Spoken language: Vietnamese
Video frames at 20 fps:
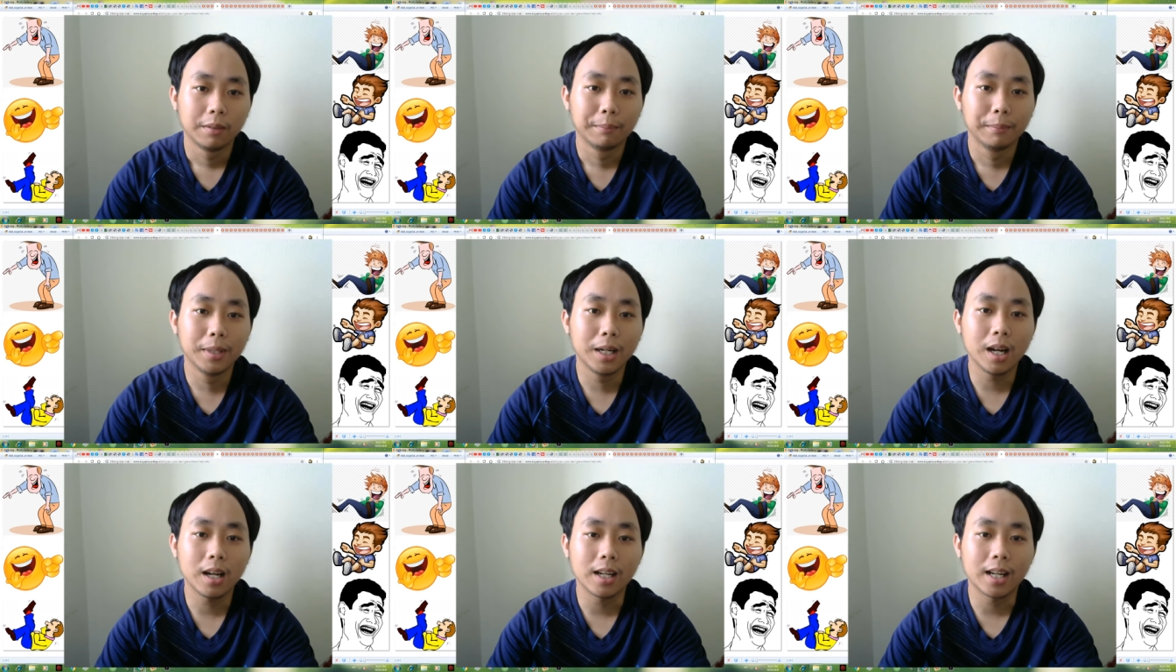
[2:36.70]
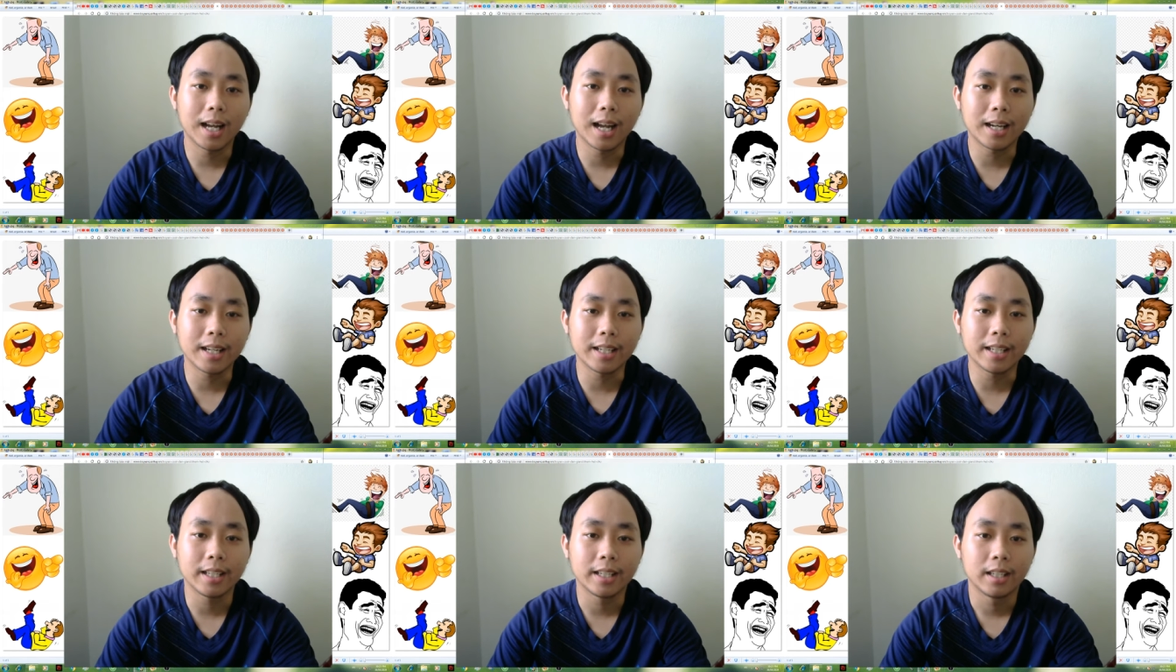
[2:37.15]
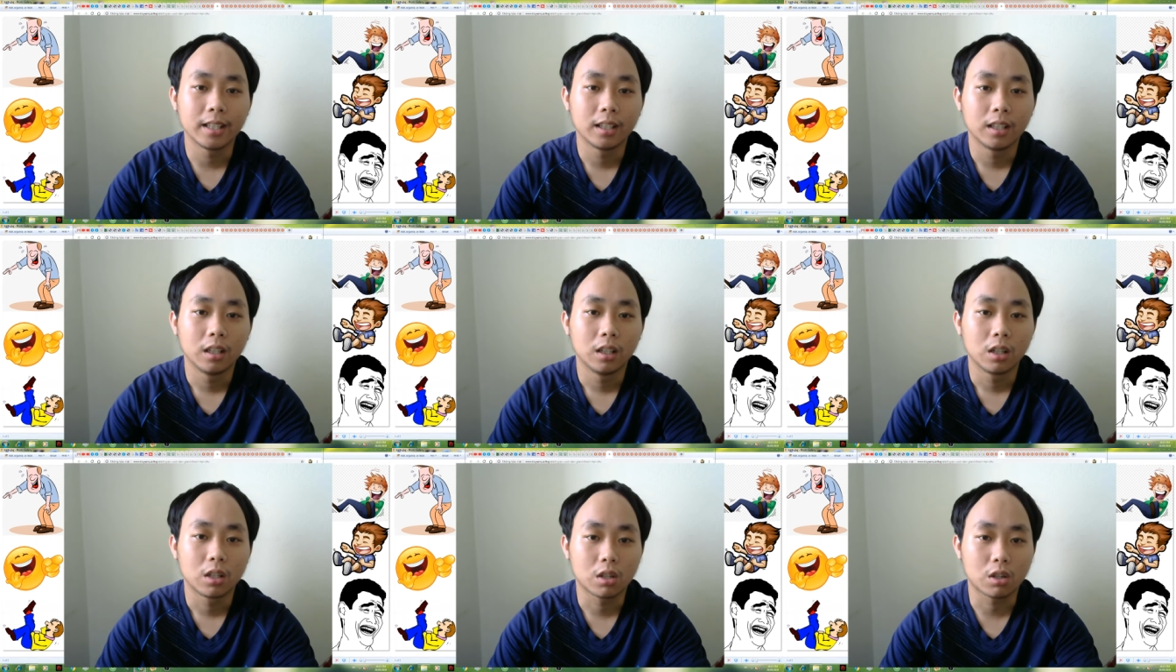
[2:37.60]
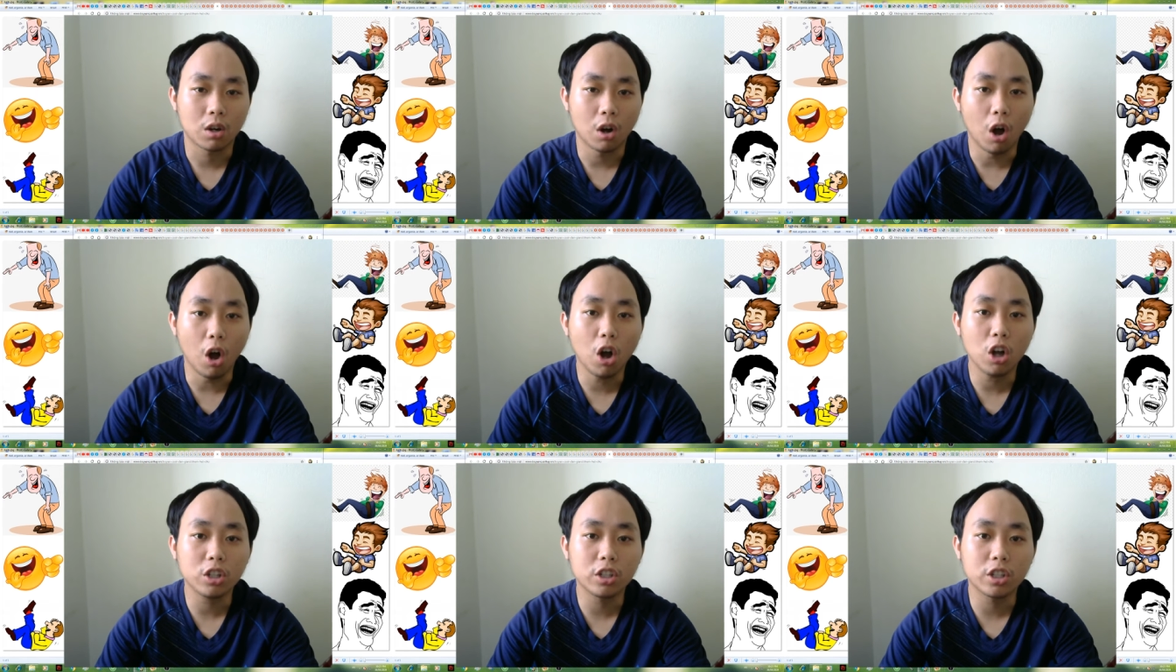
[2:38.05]
Bước ngay
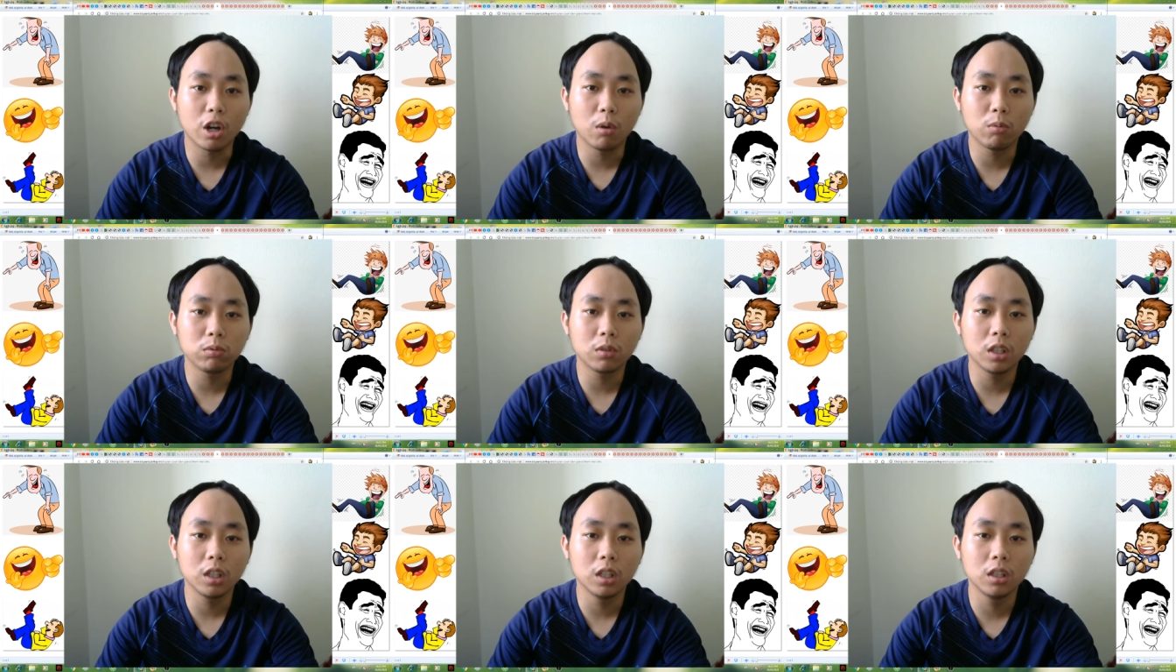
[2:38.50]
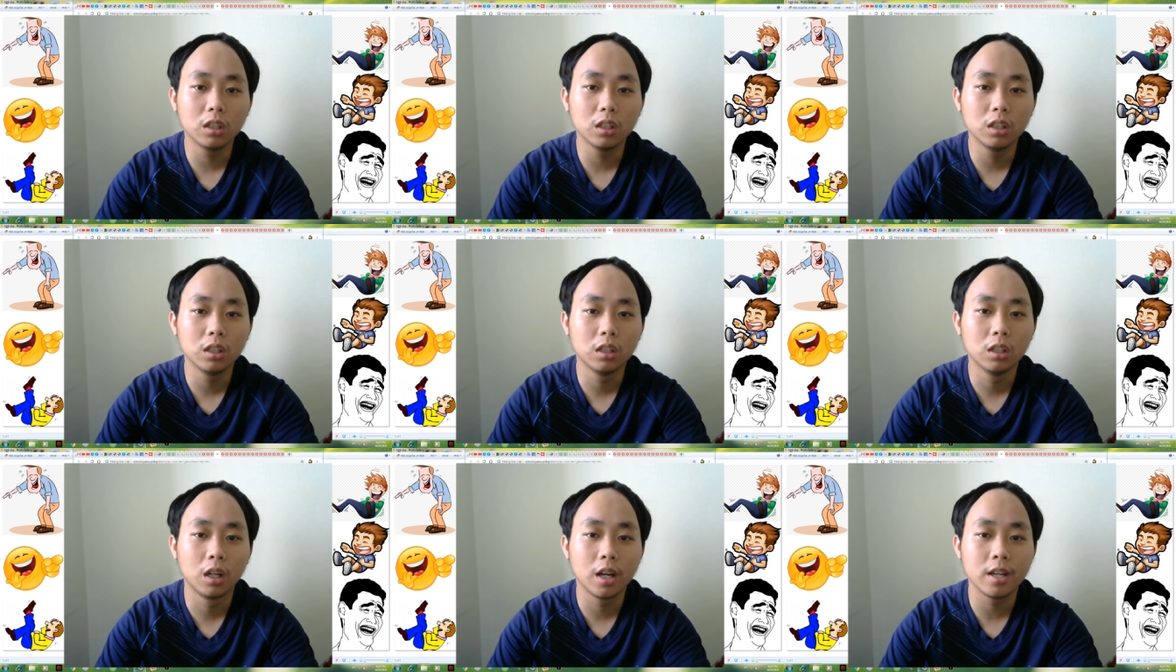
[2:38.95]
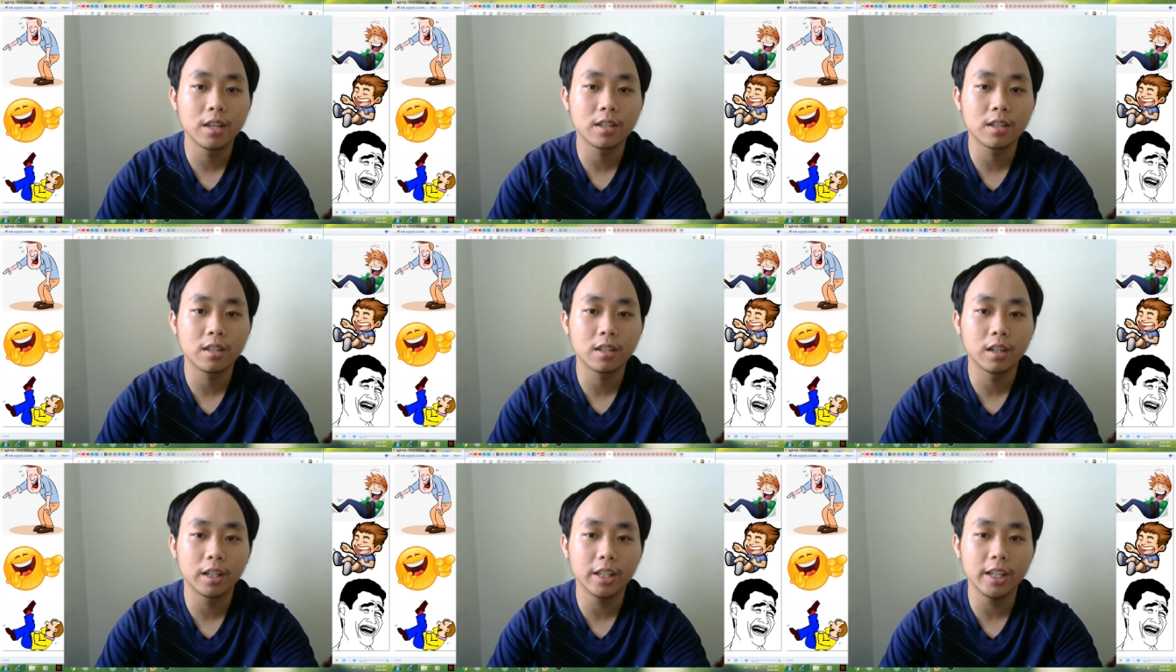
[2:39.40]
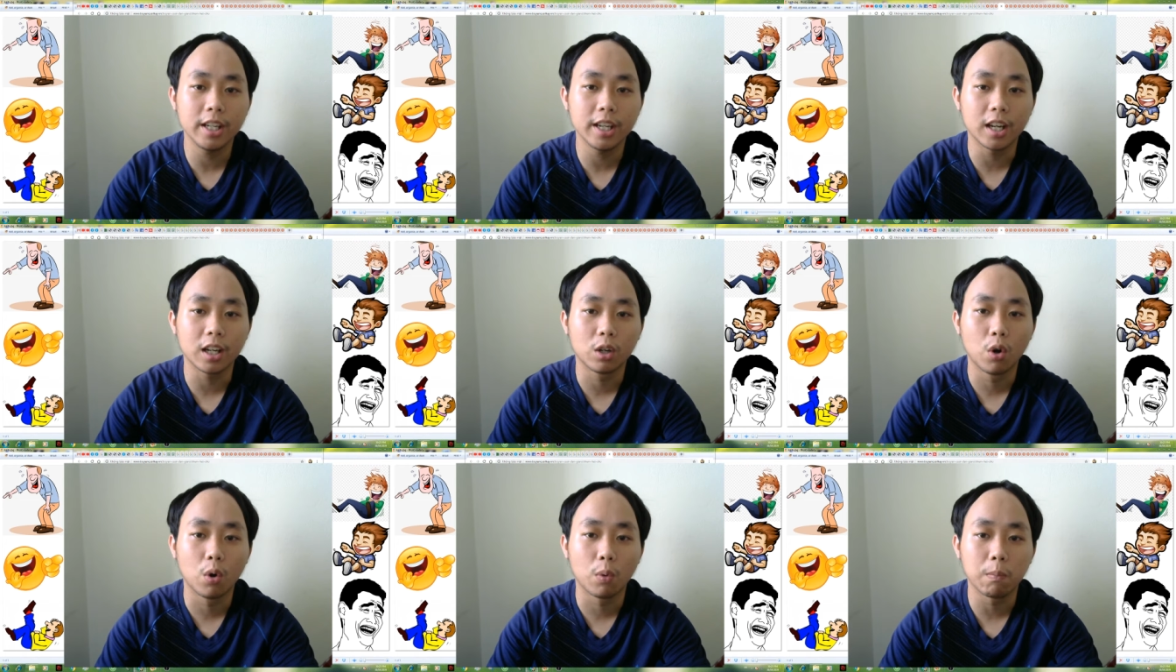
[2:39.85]
Rõ trông như người dưới
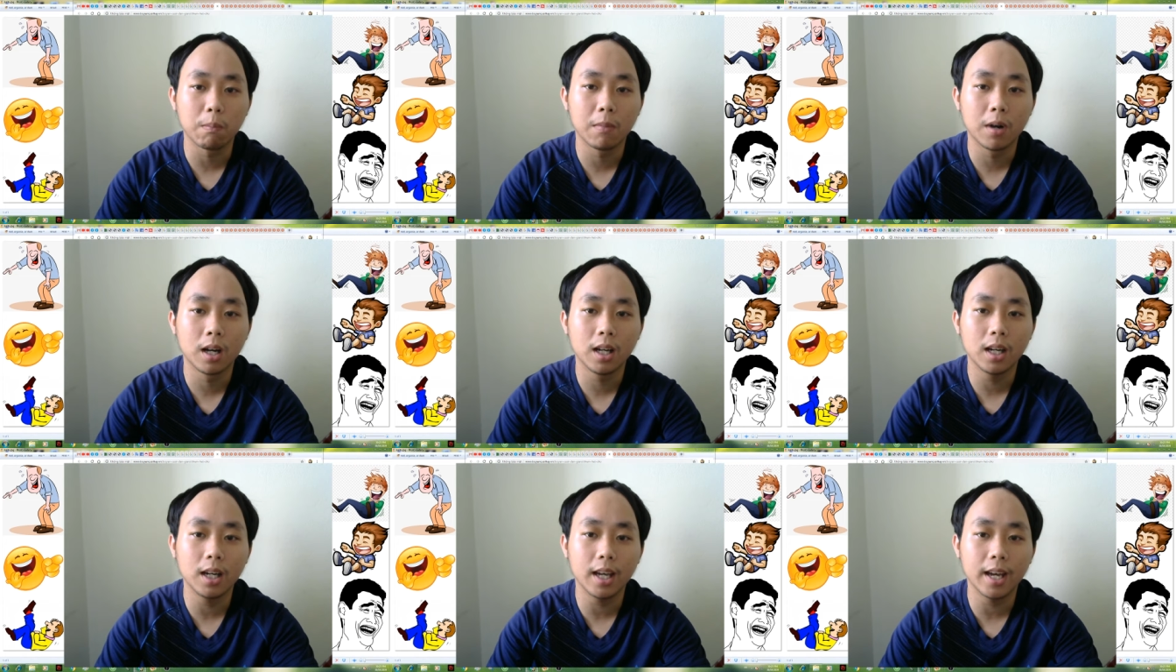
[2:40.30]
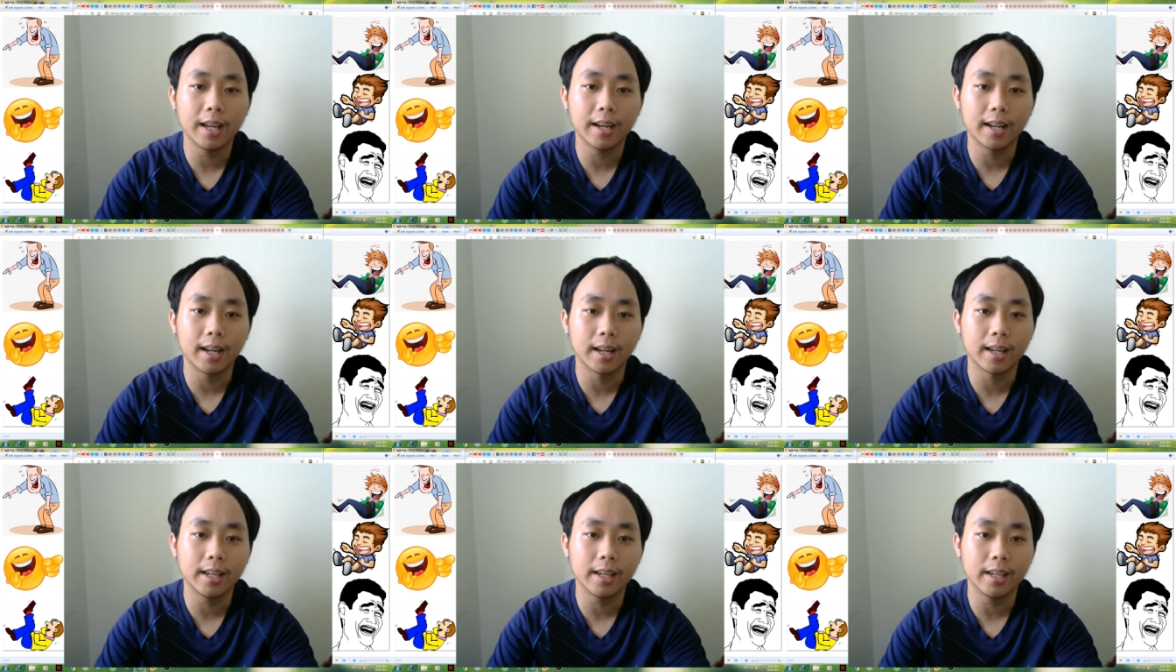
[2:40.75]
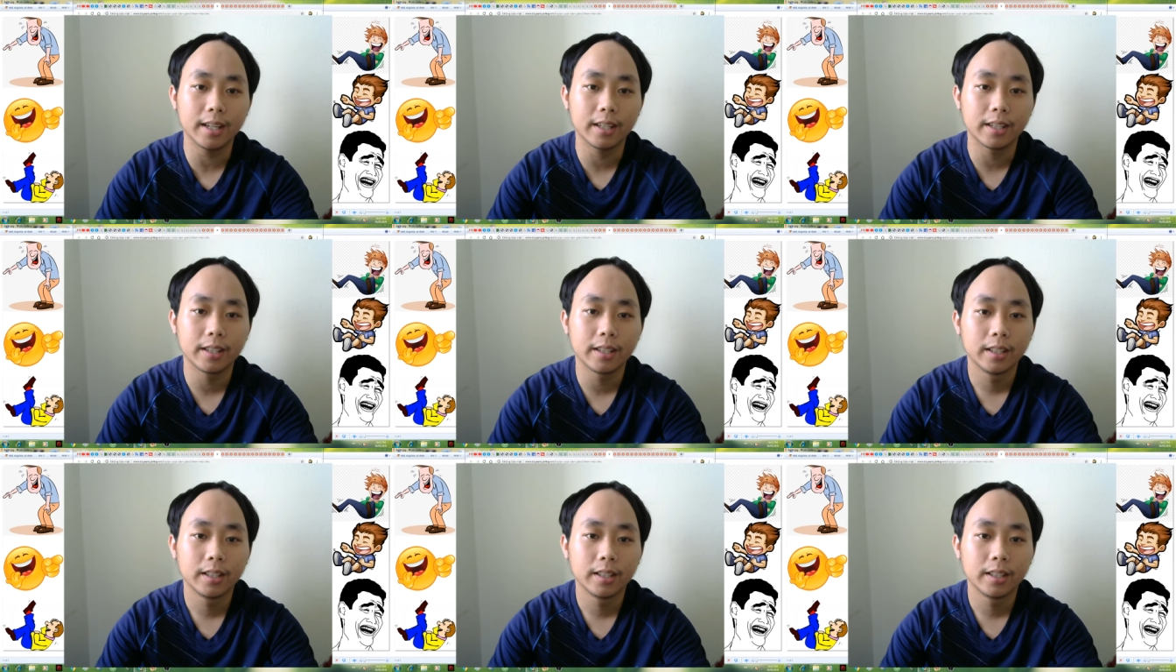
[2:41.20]
địa ngục mới lên ấy